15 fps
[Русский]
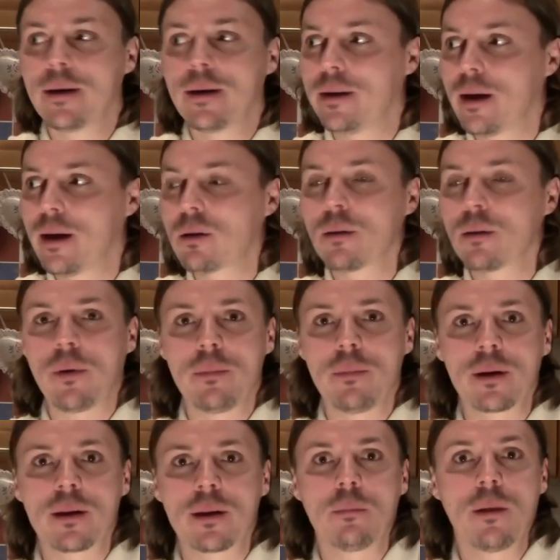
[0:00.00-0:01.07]
И я бы,
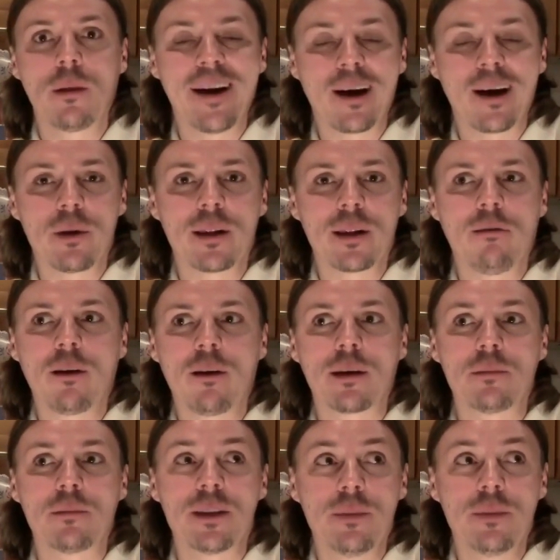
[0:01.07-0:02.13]
например, там, рекомендовал
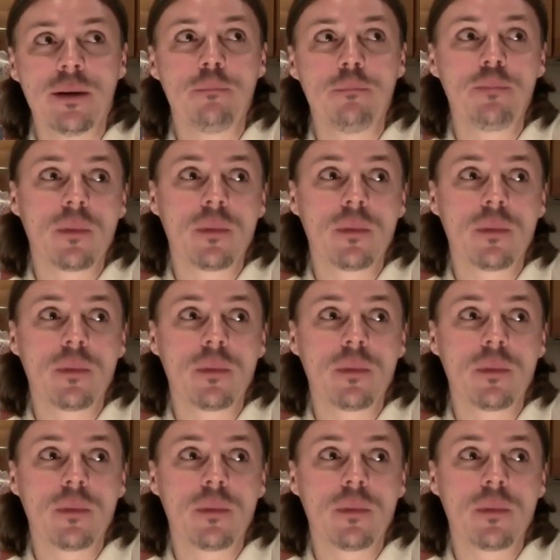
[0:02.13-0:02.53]
там тебе, э,